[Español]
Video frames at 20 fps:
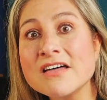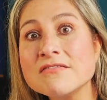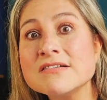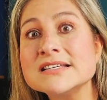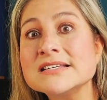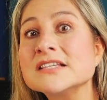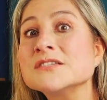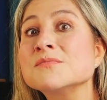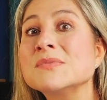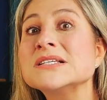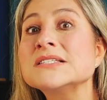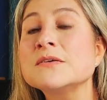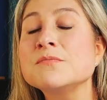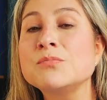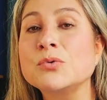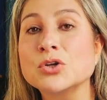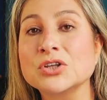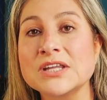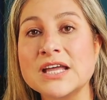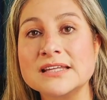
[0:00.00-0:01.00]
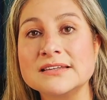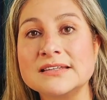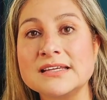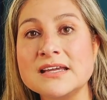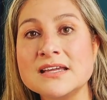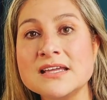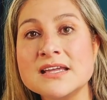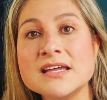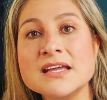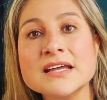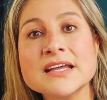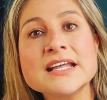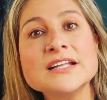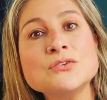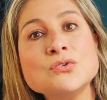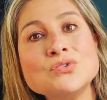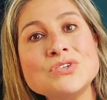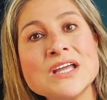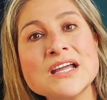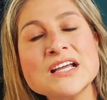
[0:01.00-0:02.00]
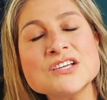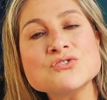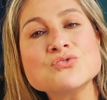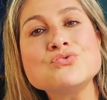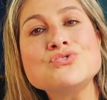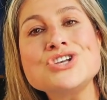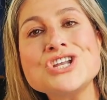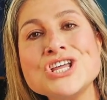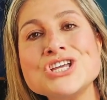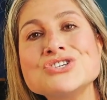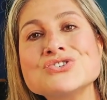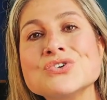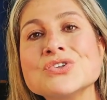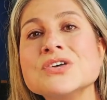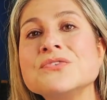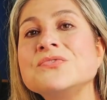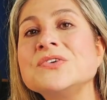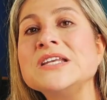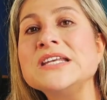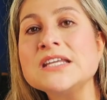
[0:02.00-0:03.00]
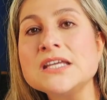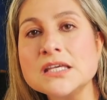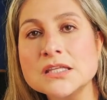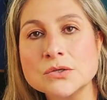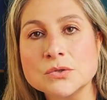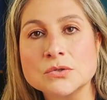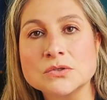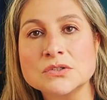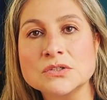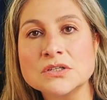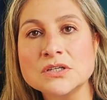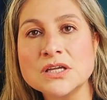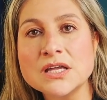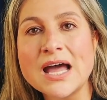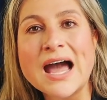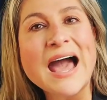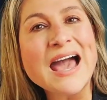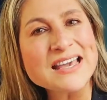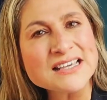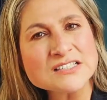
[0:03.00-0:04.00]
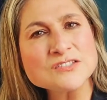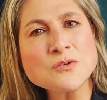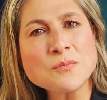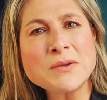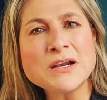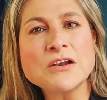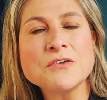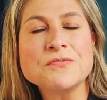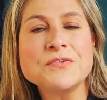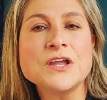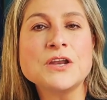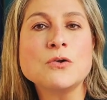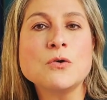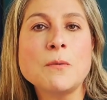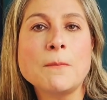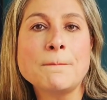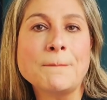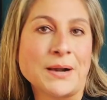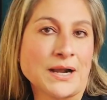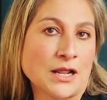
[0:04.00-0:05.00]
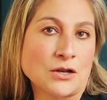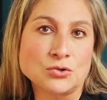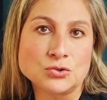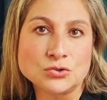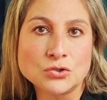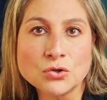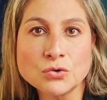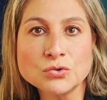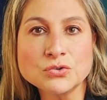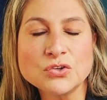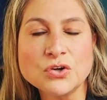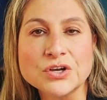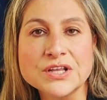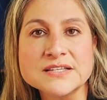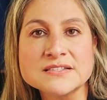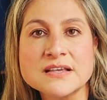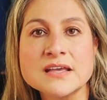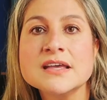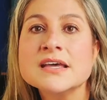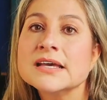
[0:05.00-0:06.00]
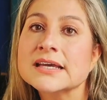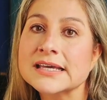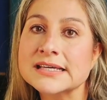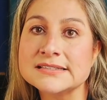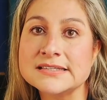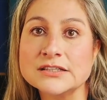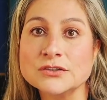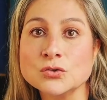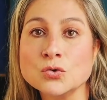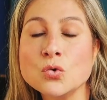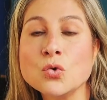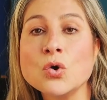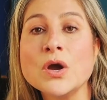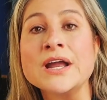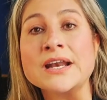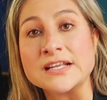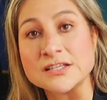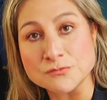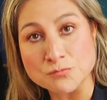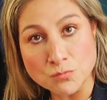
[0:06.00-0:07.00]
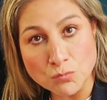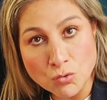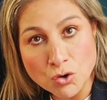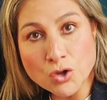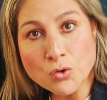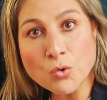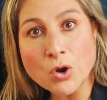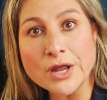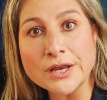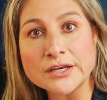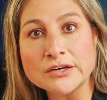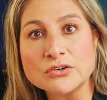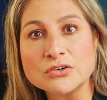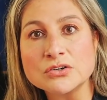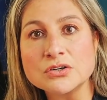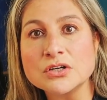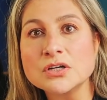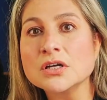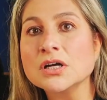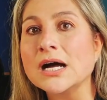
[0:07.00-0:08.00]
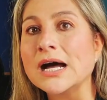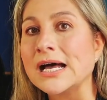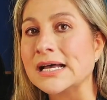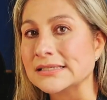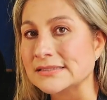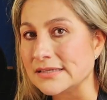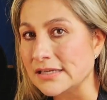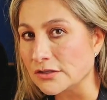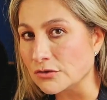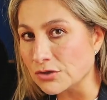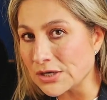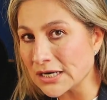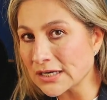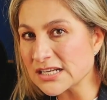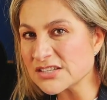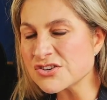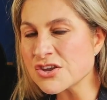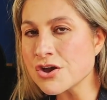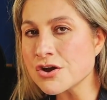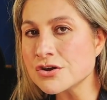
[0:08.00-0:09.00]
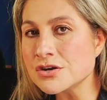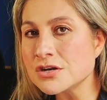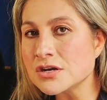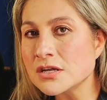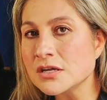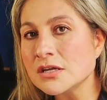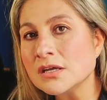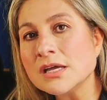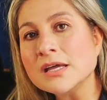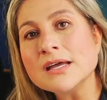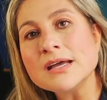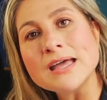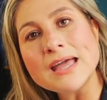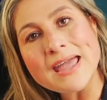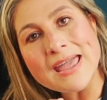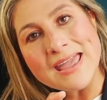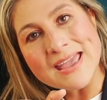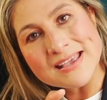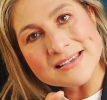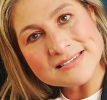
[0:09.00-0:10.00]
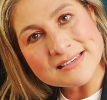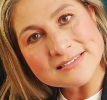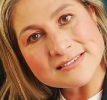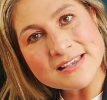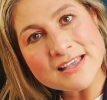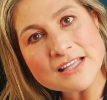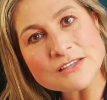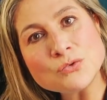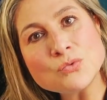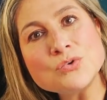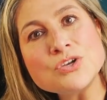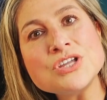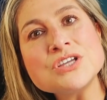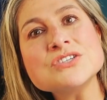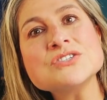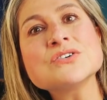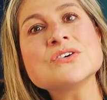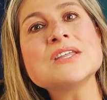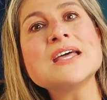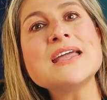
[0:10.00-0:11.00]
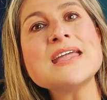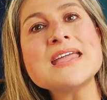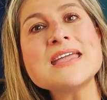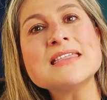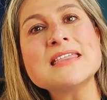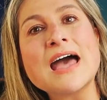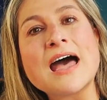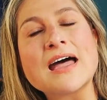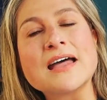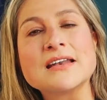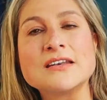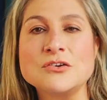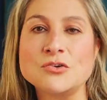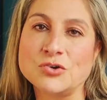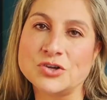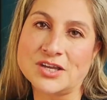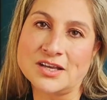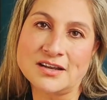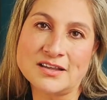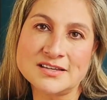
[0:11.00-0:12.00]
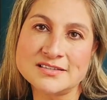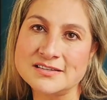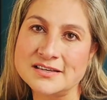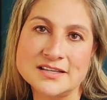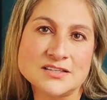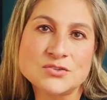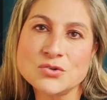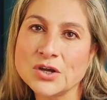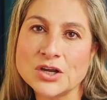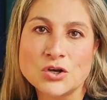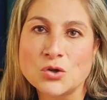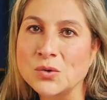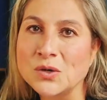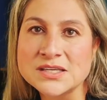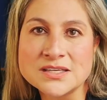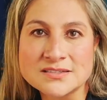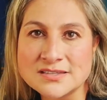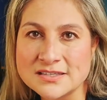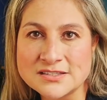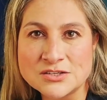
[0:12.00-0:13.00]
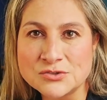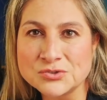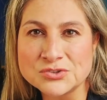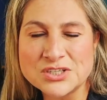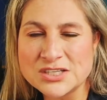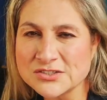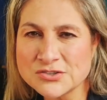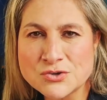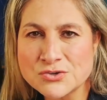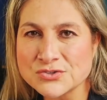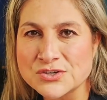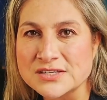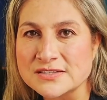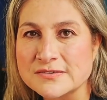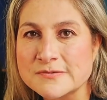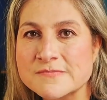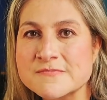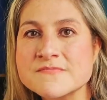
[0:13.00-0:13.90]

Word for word: vez es más importante que tú tengas un nicho definido. A esto me refiero para los locutores, que si tú eres muy bueno haciendo narración, ese sea tu nicho de ida. No quiere decir esto que no vayas a hacer otras cosas.